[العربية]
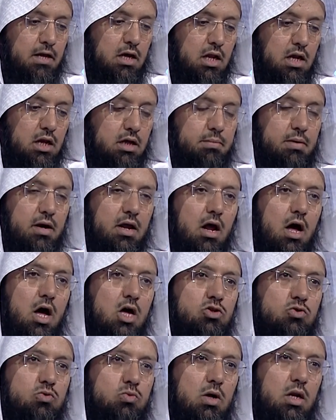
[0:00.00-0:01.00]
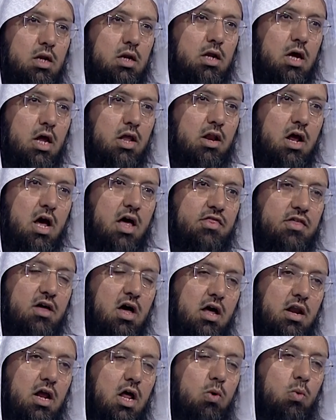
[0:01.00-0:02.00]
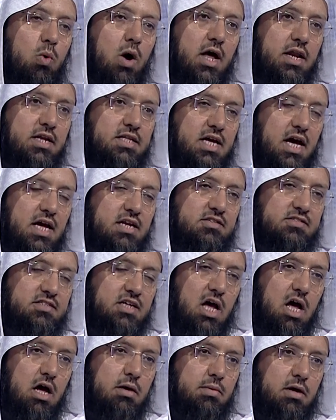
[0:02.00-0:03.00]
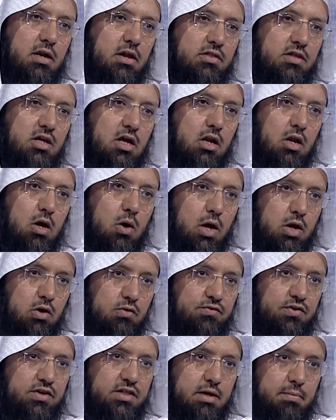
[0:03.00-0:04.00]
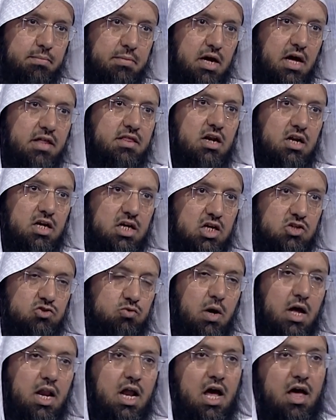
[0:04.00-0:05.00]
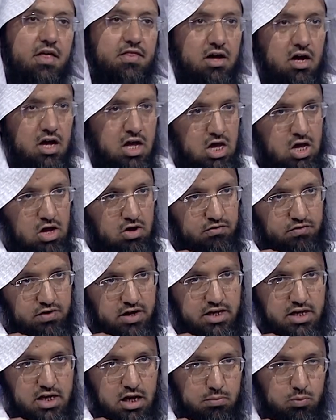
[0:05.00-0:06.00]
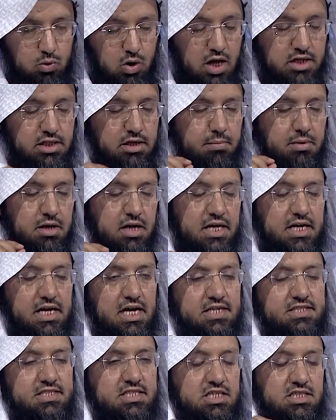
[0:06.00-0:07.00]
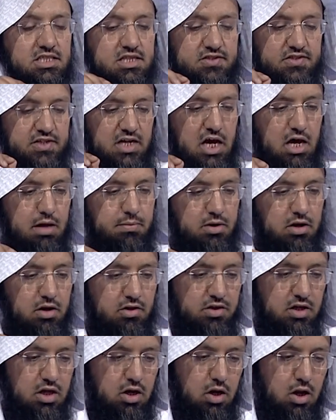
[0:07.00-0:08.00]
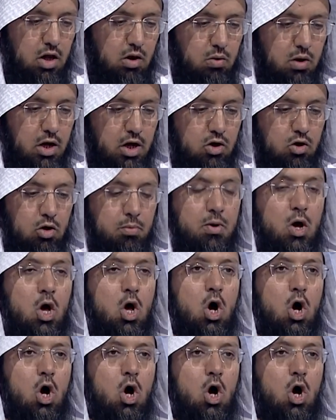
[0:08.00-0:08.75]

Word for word: العبارات والآثار الواردة عن الصحابة رضي الله عنهم في ذم هذا القياس وعلى هذا فإن المراد بالقياس عند الصحابة رضي الله عنهم